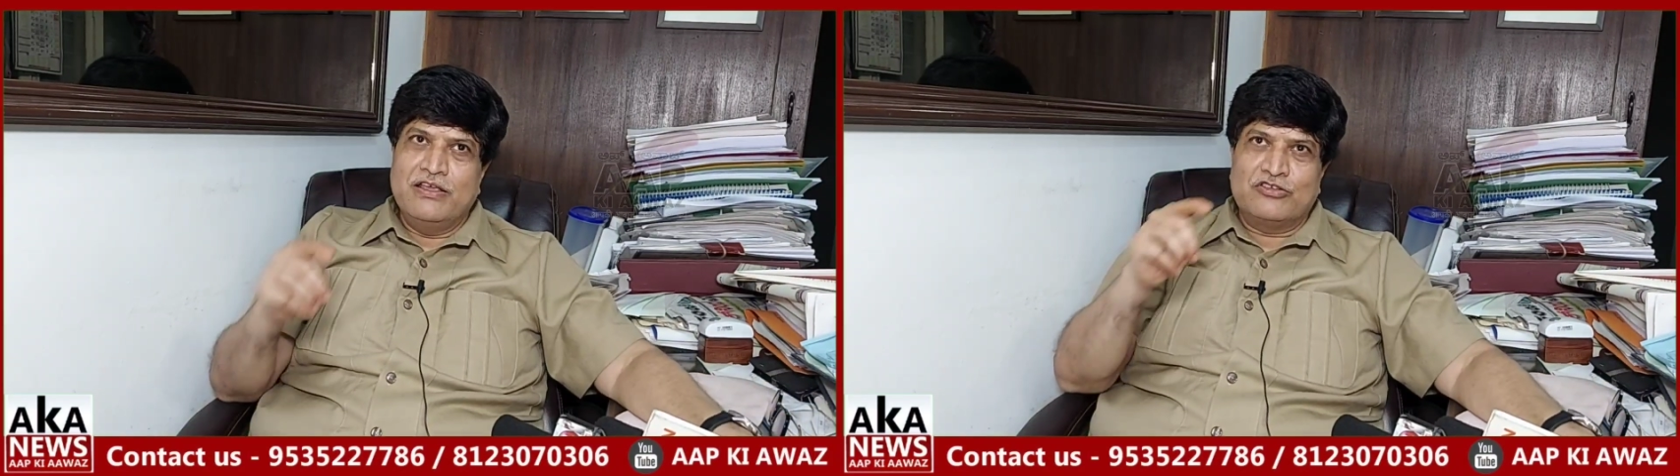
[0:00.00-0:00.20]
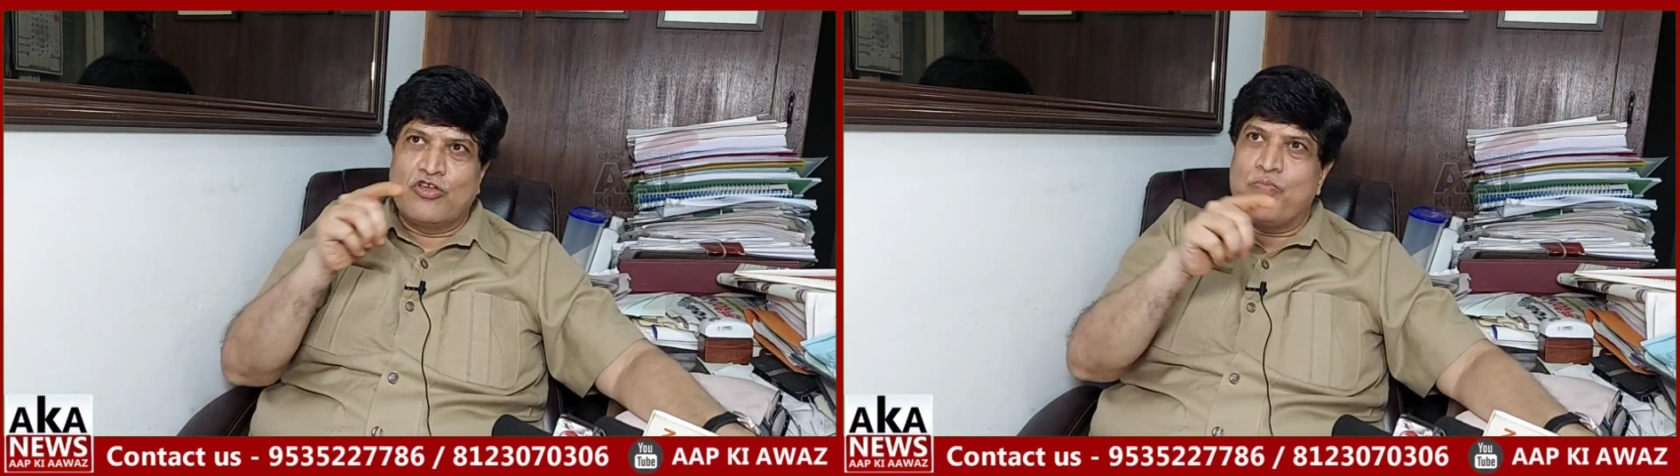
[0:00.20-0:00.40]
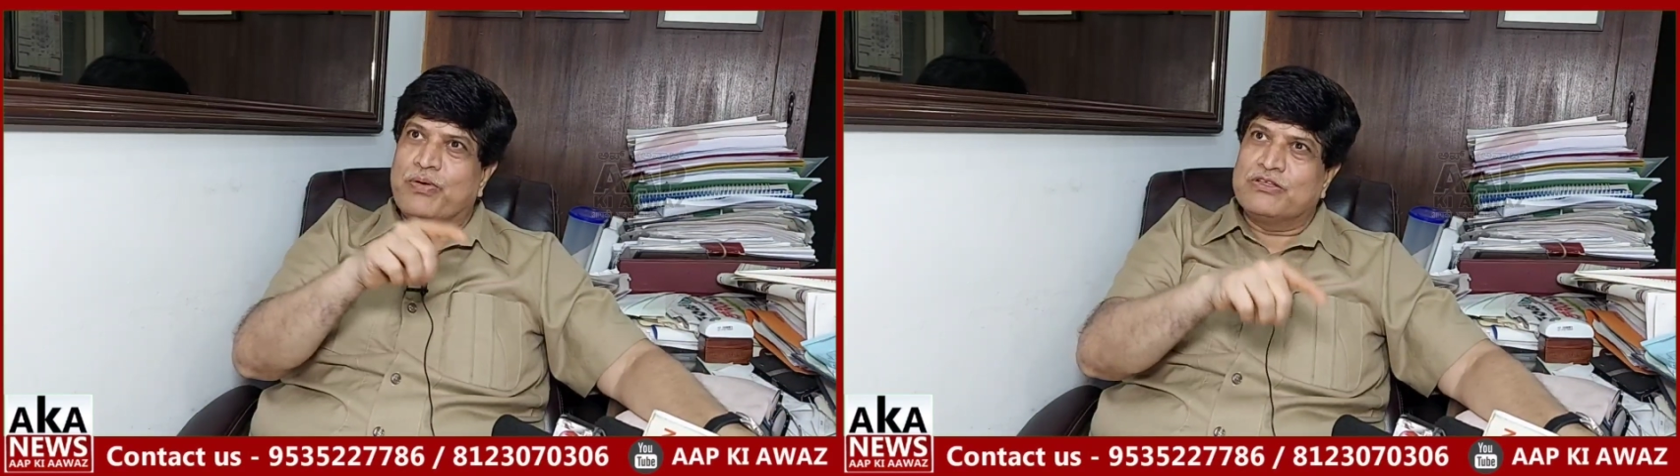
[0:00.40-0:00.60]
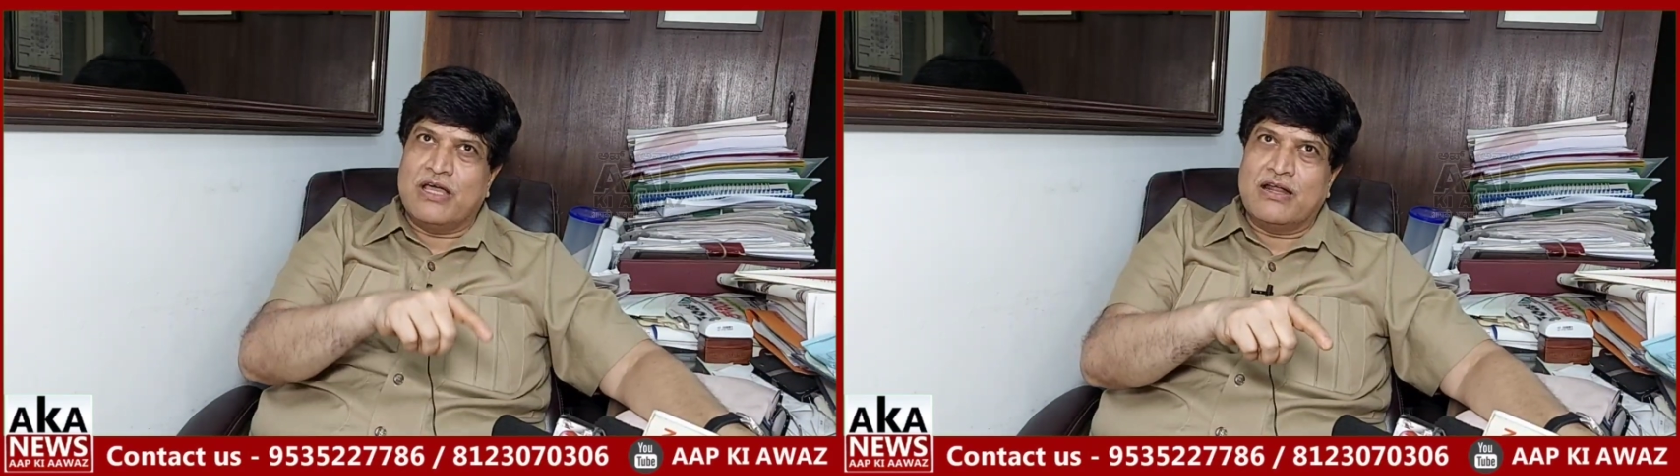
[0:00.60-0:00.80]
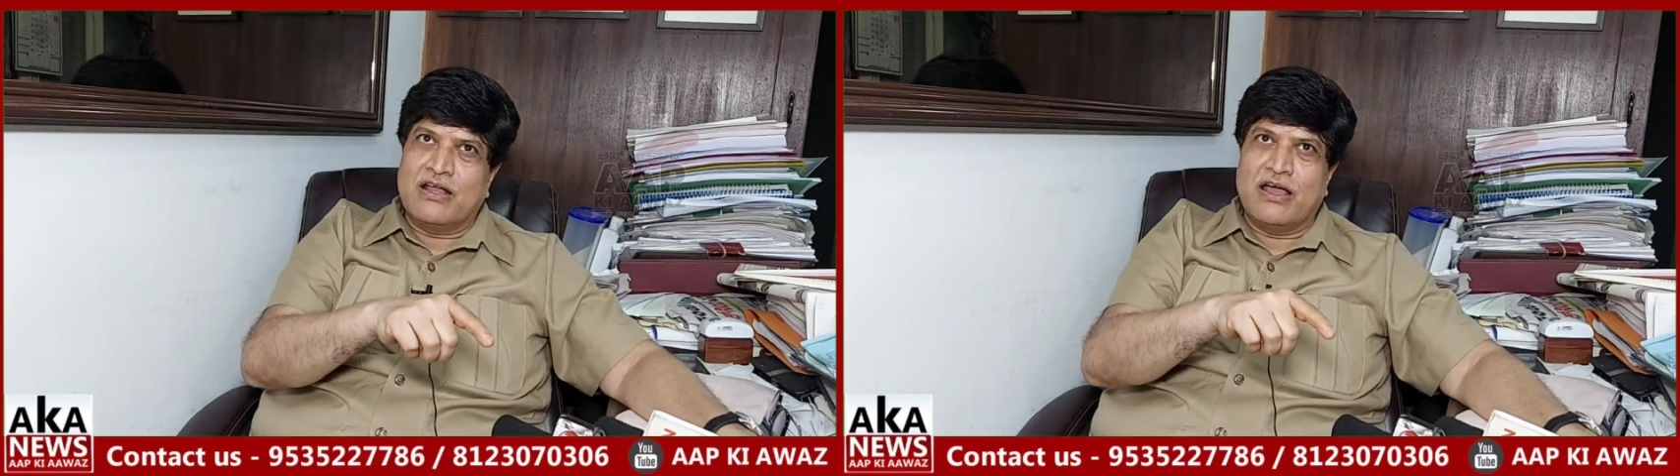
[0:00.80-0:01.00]
इसके ऊपर
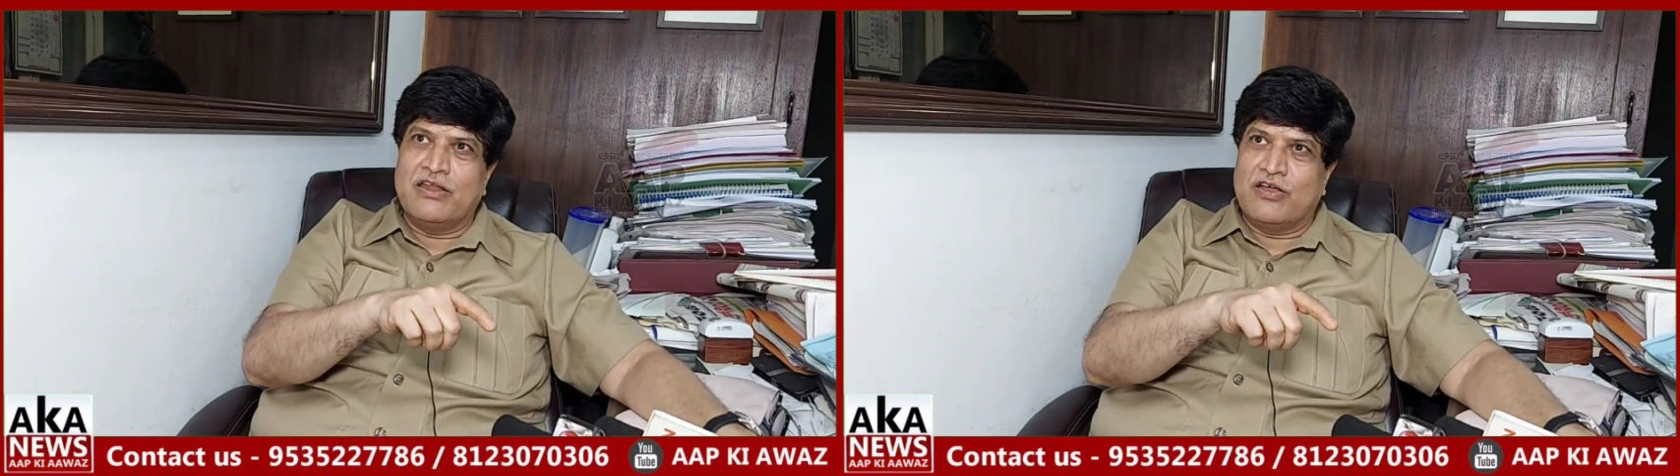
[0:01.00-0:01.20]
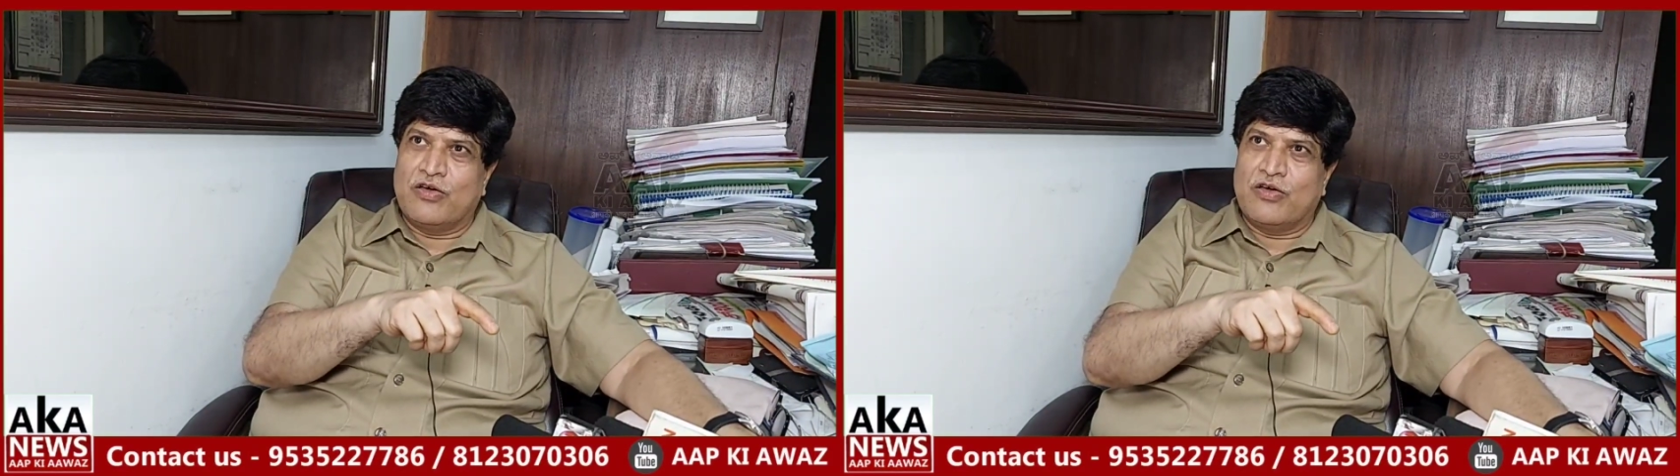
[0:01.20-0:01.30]
जानकारी